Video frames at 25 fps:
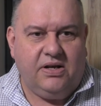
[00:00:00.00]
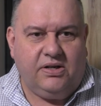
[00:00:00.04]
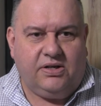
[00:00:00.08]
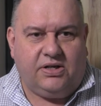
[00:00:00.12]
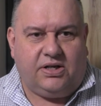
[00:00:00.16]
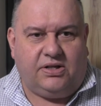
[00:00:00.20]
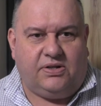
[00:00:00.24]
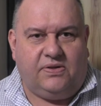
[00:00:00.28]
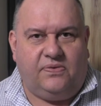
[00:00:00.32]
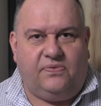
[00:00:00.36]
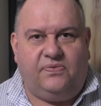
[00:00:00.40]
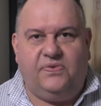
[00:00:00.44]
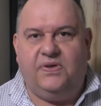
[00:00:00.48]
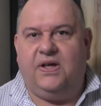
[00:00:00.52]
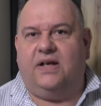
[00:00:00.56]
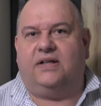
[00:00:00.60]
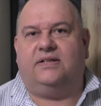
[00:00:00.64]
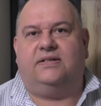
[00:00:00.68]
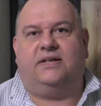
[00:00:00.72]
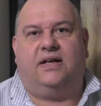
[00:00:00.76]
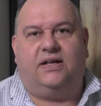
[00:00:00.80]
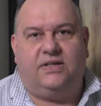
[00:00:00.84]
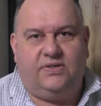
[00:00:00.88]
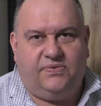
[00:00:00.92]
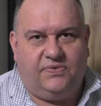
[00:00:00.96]
kiedy
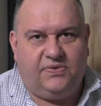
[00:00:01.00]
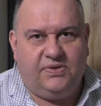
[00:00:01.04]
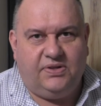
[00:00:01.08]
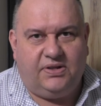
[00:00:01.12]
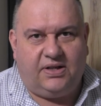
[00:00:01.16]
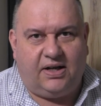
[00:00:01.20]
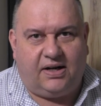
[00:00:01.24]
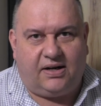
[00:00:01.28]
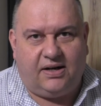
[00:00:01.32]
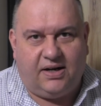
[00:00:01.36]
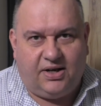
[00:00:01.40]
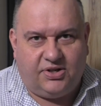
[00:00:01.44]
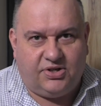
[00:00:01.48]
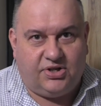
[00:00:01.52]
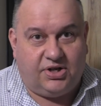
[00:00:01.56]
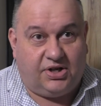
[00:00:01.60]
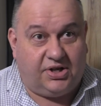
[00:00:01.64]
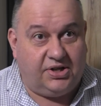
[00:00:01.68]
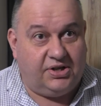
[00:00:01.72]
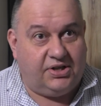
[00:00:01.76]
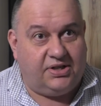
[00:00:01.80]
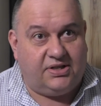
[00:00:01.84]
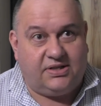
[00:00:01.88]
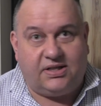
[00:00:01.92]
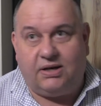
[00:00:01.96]
wiedza jest w internecie,
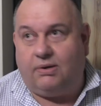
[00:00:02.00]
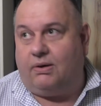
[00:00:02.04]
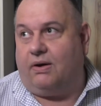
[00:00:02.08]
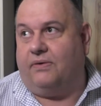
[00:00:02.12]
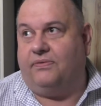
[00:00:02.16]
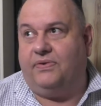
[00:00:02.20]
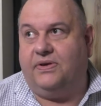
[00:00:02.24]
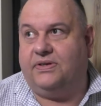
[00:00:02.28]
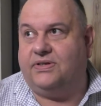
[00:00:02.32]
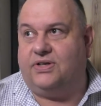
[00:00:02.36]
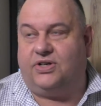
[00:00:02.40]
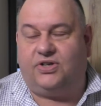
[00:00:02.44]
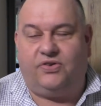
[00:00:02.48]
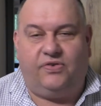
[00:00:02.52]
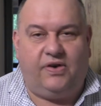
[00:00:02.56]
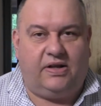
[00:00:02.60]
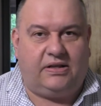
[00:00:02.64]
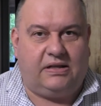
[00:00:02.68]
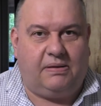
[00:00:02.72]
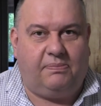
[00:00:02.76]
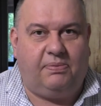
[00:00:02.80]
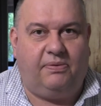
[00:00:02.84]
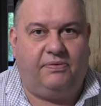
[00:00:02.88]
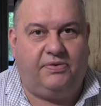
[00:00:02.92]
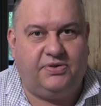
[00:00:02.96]
kiedy cała wiedza
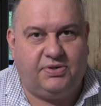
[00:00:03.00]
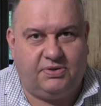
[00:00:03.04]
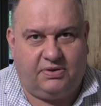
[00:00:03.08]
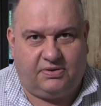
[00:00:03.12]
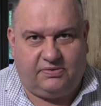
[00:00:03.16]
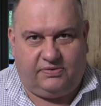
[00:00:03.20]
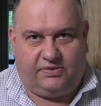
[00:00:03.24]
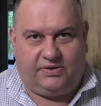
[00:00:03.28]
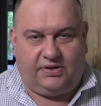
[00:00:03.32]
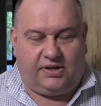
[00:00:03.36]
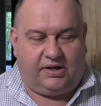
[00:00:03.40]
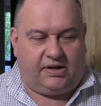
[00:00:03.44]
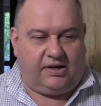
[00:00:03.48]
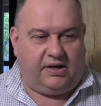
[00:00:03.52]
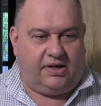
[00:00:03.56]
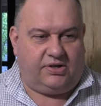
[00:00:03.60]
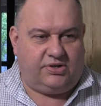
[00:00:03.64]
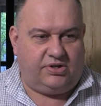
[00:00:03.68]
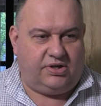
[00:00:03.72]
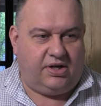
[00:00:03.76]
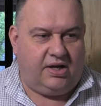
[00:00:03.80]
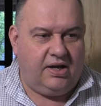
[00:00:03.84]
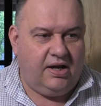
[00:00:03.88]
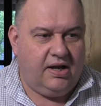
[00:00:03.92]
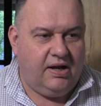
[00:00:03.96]
świata powiedziała jest w
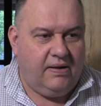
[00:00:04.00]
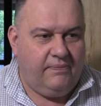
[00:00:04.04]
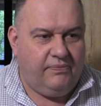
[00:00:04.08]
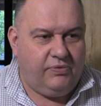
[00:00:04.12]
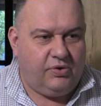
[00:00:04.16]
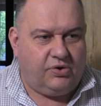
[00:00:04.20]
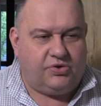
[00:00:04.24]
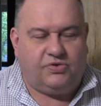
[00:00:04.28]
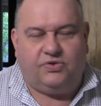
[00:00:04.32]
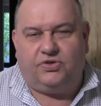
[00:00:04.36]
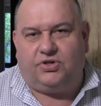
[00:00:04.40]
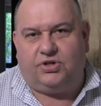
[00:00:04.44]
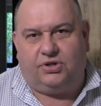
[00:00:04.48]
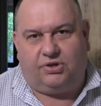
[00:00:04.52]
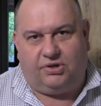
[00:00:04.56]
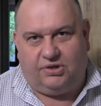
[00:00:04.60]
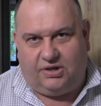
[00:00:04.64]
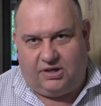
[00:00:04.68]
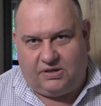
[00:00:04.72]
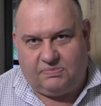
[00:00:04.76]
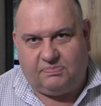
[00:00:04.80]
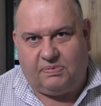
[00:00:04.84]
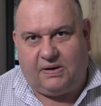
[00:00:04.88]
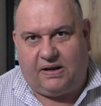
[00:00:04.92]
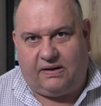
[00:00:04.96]
internecie. Oczywiście to
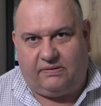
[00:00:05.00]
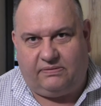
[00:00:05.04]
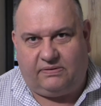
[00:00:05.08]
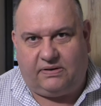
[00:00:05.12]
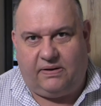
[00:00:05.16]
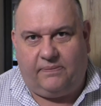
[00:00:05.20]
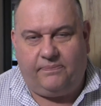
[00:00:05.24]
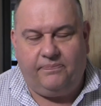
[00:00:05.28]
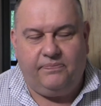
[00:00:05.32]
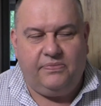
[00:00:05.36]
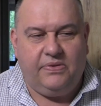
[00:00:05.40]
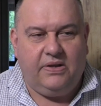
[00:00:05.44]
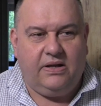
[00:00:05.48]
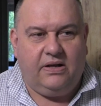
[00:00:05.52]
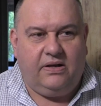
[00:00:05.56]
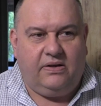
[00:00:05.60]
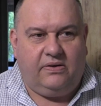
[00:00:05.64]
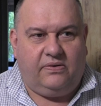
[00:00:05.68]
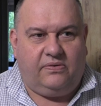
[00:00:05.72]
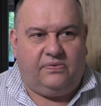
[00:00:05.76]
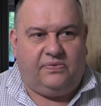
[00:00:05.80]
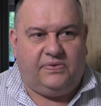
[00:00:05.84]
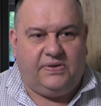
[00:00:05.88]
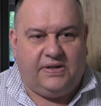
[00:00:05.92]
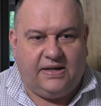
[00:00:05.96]
nie jest prawda.
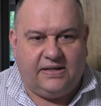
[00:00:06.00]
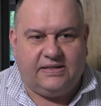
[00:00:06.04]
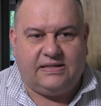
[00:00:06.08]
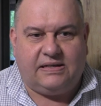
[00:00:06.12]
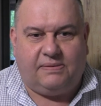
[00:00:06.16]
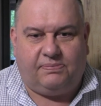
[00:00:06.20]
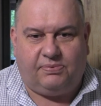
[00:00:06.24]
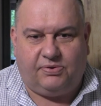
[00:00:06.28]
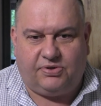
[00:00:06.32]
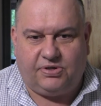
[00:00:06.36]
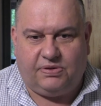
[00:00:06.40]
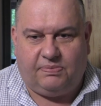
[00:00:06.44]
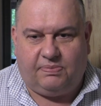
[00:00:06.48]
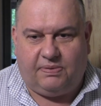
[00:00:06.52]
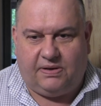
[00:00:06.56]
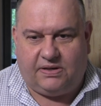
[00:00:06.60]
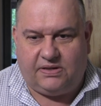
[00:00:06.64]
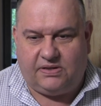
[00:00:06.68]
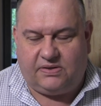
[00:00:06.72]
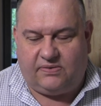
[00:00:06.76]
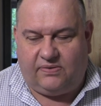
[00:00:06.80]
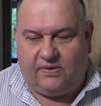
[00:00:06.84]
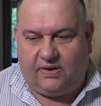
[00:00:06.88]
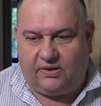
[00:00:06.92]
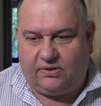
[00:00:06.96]
Wiedza, proszę
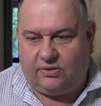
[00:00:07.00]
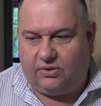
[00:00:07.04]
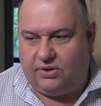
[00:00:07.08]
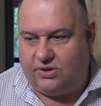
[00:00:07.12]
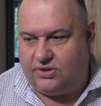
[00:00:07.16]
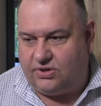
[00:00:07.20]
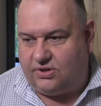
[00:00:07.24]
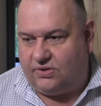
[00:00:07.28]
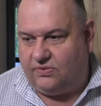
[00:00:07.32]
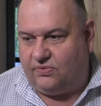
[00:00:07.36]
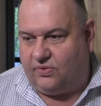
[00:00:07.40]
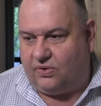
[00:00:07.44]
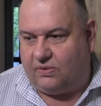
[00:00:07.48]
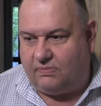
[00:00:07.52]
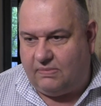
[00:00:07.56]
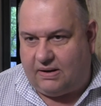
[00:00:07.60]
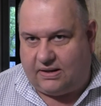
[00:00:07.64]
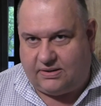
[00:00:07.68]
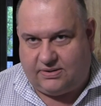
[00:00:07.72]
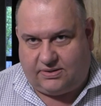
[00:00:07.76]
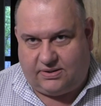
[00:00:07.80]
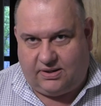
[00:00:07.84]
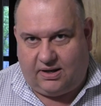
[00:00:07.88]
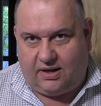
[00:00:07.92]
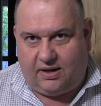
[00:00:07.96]
Państwa, to jest
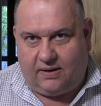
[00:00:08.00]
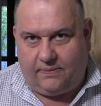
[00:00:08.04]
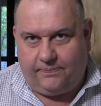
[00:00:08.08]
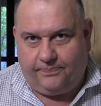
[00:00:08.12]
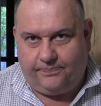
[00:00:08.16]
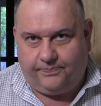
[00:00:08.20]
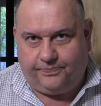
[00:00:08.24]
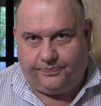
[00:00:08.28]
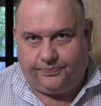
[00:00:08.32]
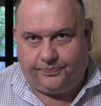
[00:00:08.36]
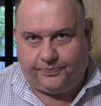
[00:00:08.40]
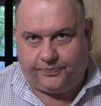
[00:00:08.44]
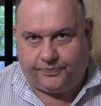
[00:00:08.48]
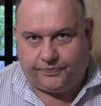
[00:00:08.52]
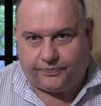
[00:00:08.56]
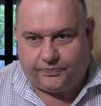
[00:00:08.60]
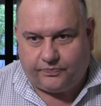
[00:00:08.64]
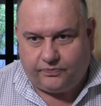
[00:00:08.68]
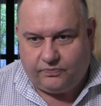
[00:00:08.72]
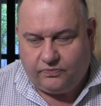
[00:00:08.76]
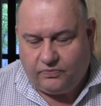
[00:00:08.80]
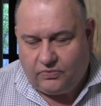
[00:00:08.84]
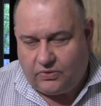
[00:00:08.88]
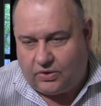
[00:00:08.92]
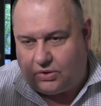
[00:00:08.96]
informacja,
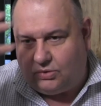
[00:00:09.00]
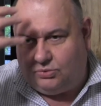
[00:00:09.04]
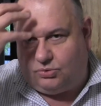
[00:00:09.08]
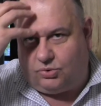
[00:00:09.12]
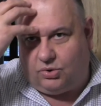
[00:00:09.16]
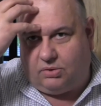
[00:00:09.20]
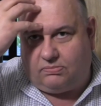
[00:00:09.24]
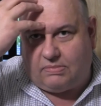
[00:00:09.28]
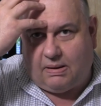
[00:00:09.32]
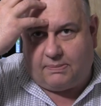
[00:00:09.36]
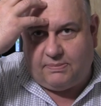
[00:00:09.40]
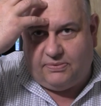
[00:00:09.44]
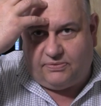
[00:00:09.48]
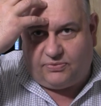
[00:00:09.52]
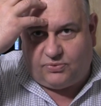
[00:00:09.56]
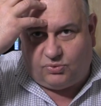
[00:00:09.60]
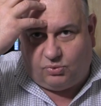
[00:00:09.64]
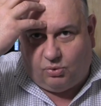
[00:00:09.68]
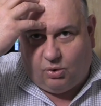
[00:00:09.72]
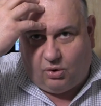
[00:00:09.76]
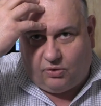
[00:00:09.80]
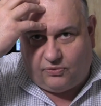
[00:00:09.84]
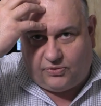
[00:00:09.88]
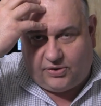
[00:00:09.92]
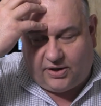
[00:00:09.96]
którą mamy w
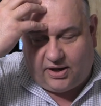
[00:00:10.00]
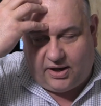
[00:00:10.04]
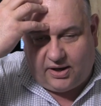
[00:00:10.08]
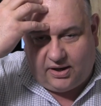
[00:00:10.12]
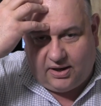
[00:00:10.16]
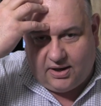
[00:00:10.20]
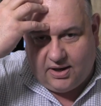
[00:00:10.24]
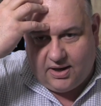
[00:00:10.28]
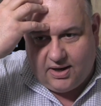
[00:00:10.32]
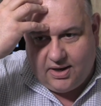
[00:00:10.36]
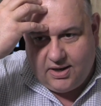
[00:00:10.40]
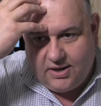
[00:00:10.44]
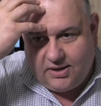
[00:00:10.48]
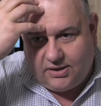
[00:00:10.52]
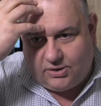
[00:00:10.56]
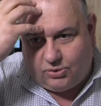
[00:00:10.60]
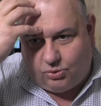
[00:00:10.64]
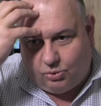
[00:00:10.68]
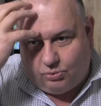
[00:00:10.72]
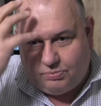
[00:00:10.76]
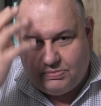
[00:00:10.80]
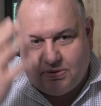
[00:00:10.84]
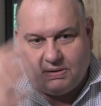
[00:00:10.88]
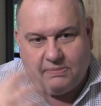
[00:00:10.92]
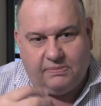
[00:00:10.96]
głowie i
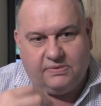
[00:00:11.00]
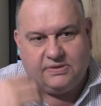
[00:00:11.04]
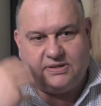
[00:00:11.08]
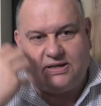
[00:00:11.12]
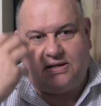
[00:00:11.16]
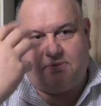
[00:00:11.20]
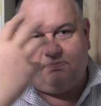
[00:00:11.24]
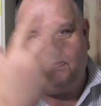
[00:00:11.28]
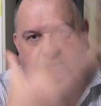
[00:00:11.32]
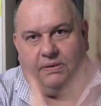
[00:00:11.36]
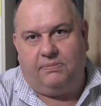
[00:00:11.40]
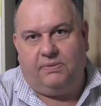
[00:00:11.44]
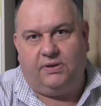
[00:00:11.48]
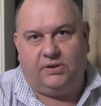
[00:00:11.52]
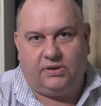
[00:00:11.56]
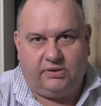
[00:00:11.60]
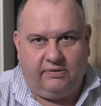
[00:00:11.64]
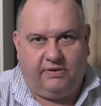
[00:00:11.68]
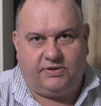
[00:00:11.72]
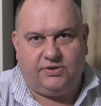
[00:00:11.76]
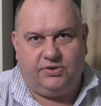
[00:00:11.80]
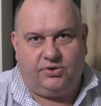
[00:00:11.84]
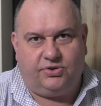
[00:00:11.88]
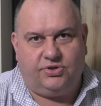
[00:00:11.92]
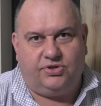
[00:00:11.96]
umiemy
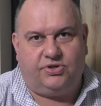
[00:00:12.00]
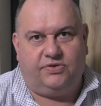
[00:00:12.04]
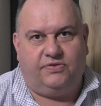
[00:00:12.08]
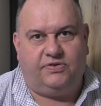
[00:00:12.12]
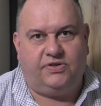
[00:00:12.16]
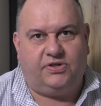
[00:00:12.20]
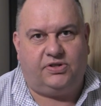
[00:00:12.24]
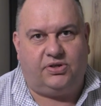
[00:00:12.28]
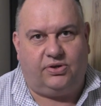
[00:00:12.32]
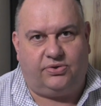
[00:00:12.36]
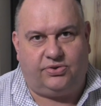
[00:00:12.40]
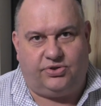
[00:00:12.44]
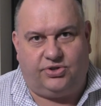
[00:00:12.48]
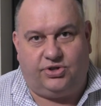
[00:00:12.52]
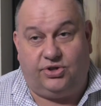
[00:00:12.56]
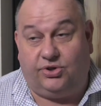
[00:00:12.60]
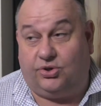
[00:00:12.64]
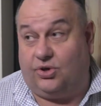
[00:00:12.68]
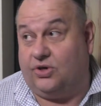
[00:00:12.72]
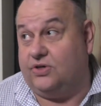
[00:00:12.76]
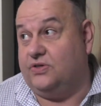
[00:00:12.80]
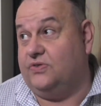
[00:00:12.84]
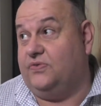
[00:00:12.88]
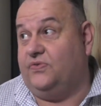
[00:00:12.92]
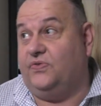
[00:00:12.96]
zaimplementować do rzeczywistości.
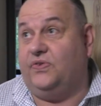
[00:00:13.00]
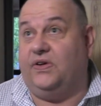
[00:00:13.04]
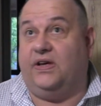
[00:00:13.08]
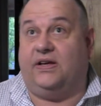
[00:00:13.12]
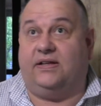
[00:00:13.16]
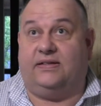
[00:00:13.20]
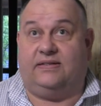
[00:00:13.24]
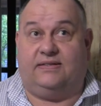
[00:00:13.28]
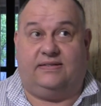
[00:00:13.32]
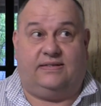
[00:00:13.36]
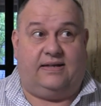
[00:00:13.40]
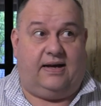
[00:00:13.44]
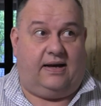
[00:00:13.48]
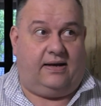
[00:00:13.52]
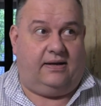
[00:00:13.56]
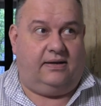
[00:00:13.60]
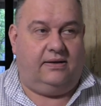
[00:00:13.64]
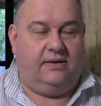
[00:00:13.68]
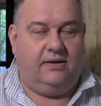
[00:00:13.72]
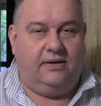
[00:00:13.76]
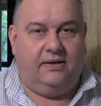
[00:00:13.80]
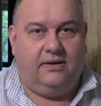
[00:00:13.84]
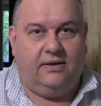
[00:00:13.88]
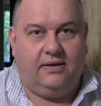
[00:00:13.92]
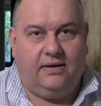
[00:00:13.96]
To jest wiedza,
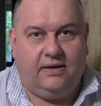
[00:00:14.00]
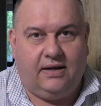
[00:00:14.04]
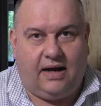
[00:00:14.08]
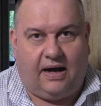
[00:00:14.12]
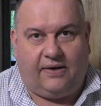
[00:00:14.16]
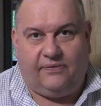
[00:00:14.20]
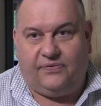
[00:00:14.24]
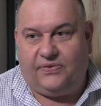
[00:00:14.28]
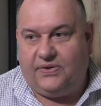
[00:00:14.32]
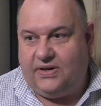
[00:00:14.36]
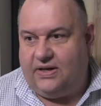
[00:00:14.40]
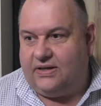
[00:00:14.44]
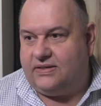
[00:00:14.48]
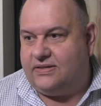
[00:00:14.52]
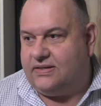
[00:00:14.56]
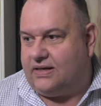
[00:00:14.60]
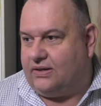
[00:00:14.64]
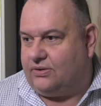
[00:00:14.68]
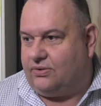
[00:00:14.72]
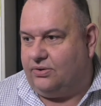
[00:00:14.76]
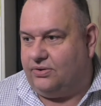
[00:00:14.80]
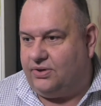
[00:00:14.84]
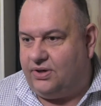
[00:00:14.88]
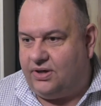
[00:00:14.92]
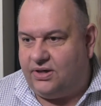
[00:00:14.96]
a wiedza
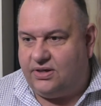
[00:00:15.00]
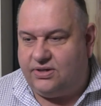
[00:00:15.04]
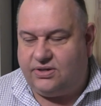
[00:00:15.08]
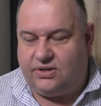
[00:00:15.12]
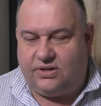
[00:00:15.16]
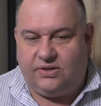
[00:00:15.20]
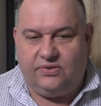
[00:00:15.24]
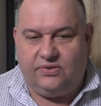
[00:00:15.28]
to nie jest